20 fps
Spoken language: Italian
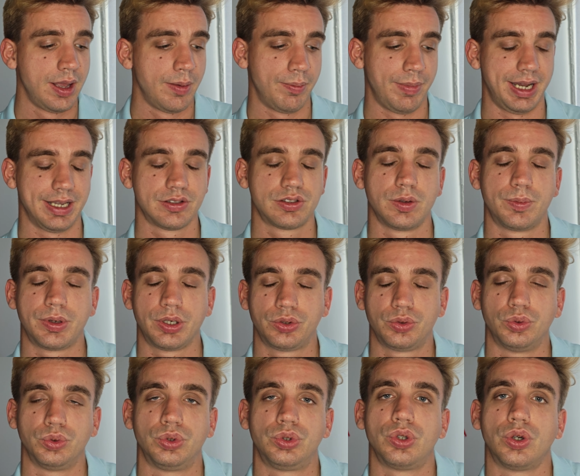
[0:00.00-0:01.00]
ma
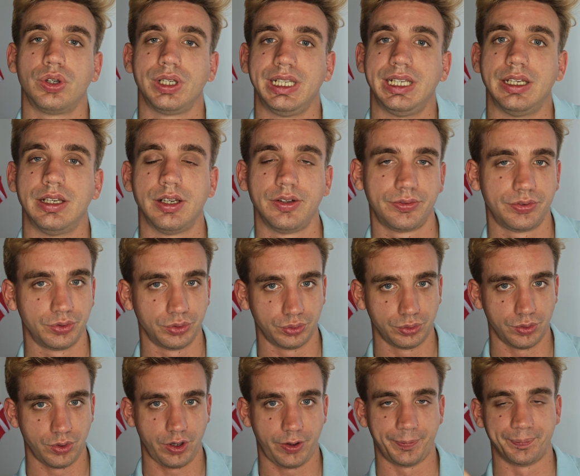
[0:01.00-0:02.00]
soprattutto in
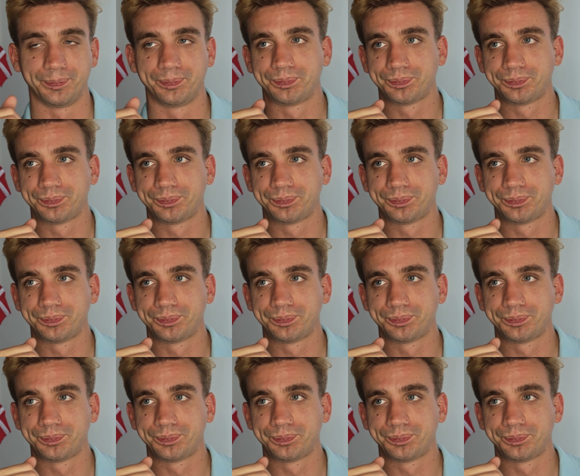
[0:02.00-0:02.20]
futuro.